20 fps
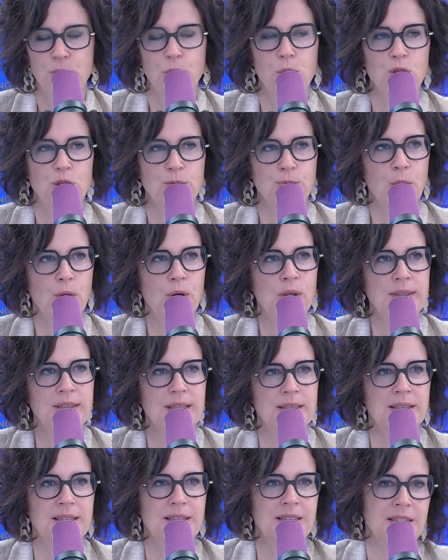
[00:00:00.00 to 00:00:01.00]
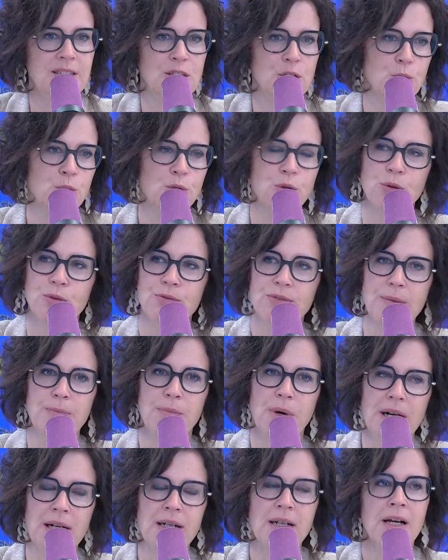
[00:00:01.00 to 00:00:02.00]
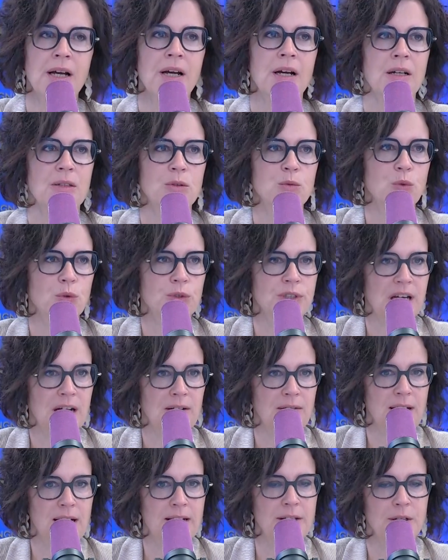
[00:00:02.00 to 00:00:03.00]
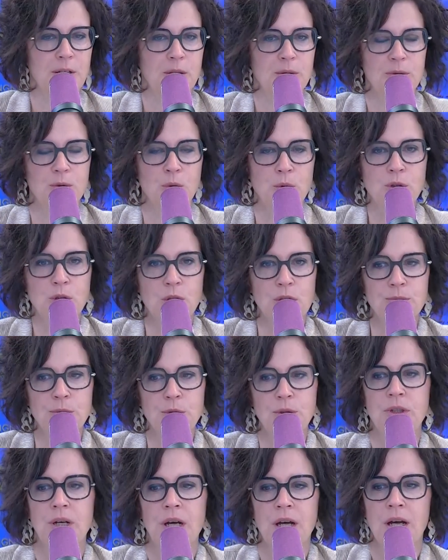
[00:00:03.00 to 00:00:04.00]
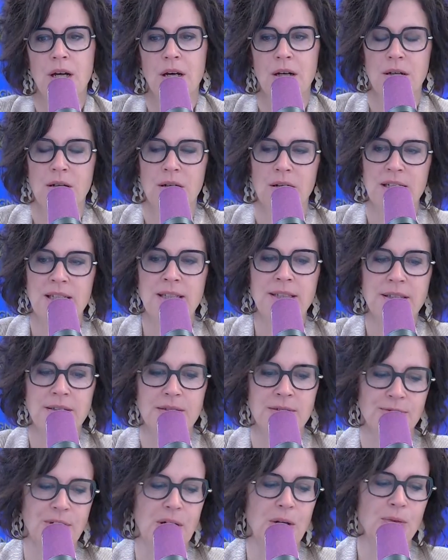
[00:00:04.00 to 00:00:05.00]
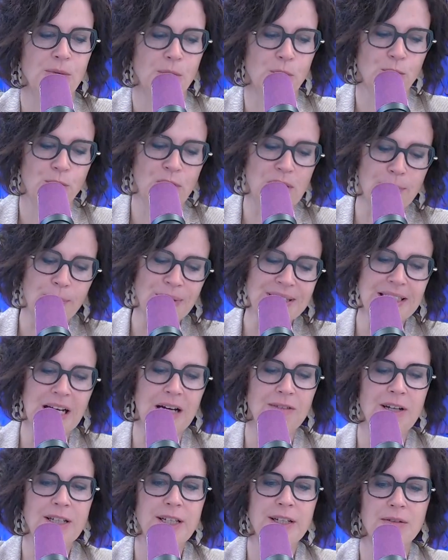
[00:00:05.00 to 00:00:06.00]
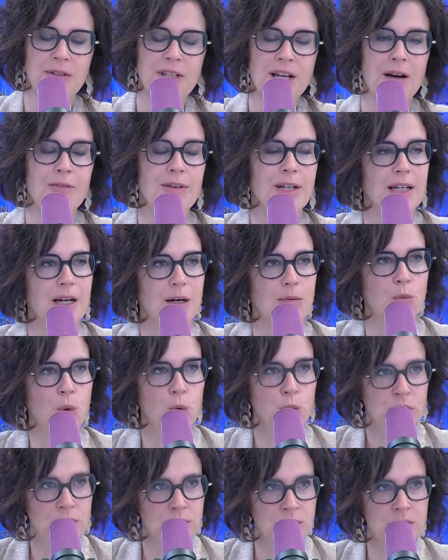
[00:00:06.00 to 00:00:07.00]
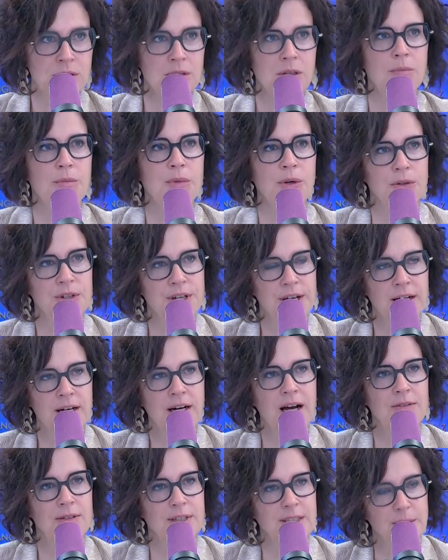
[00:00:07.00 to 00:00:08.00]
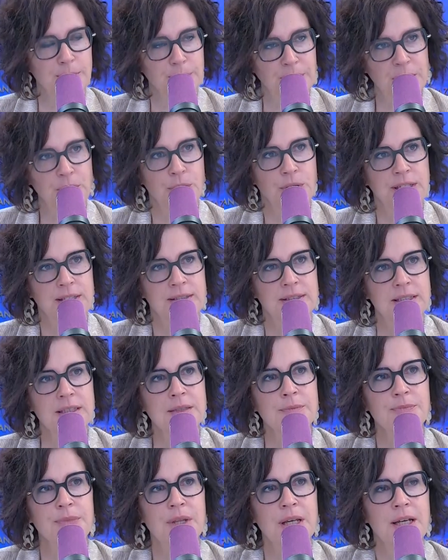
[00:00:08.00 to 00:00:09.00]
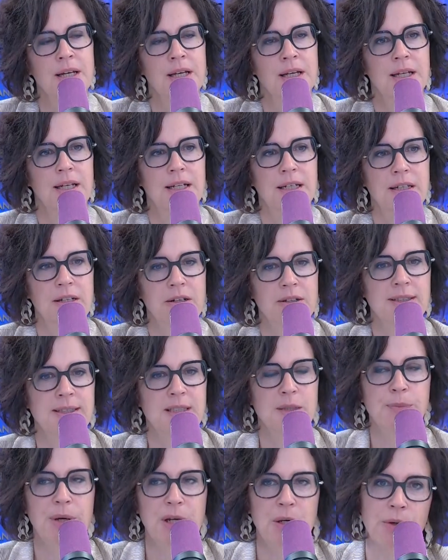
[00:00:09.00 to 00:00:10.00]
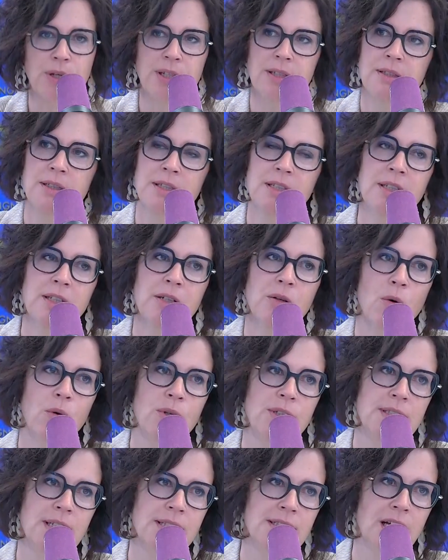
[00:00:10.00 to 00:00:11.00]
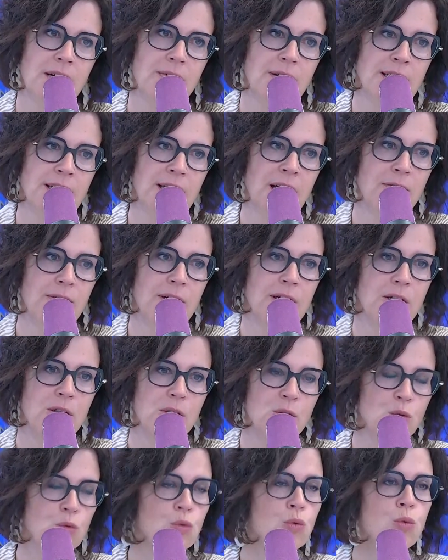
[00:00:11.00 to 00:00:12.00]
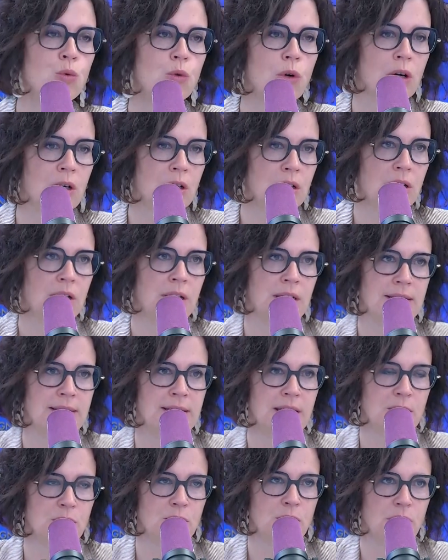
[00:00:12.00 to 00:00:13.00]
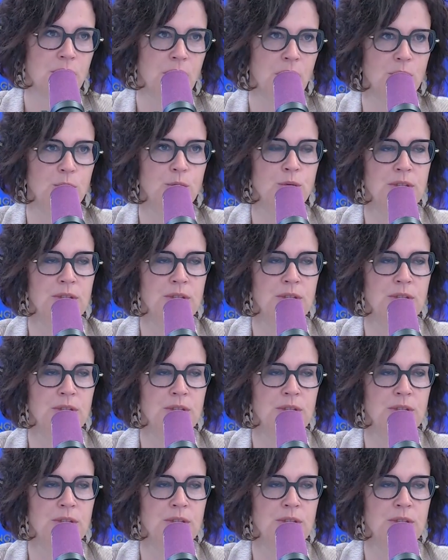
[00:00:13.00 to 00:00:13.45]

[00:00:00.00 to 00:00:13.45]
pour le sport. C'était des choses qu'on ne fait pas. Nous on travaille non seulement enfin on ne voulait pas travailler en lien avec un montant, mais en lien avec des priorités. Et ces euh, priorités, on les a travaillées avec euh, tous euh, les acteurs du